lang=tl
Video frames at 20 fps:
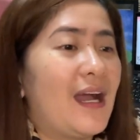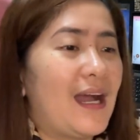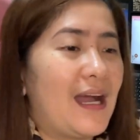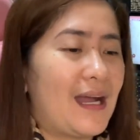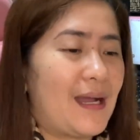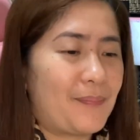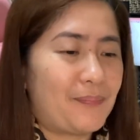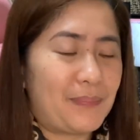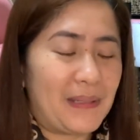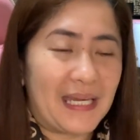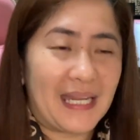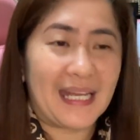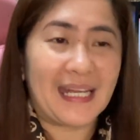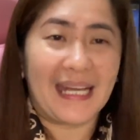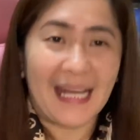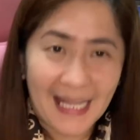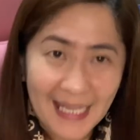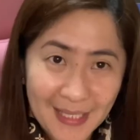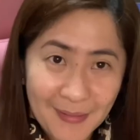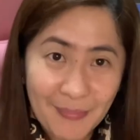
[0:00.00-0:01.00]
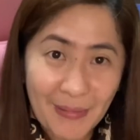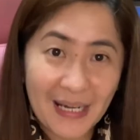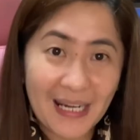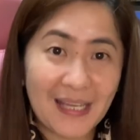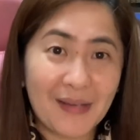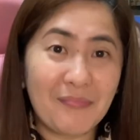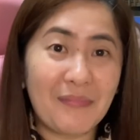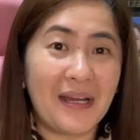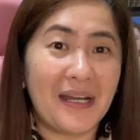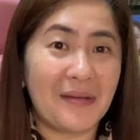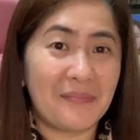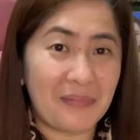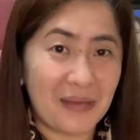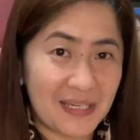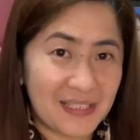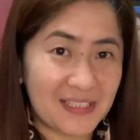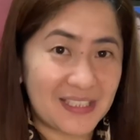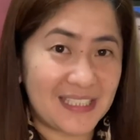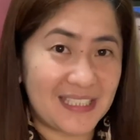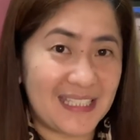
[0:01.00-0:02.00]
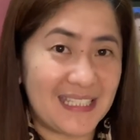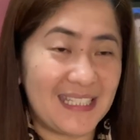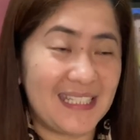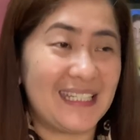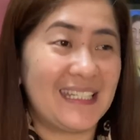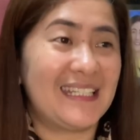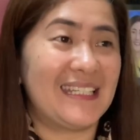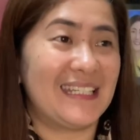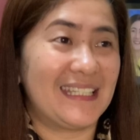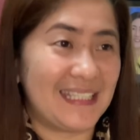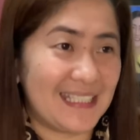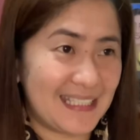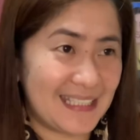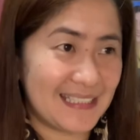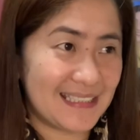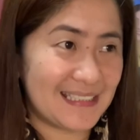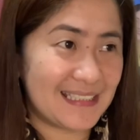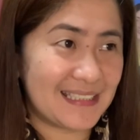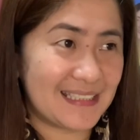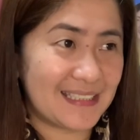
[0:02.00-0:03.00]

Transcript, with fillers: Ang pinagkaiba lang mga beshi is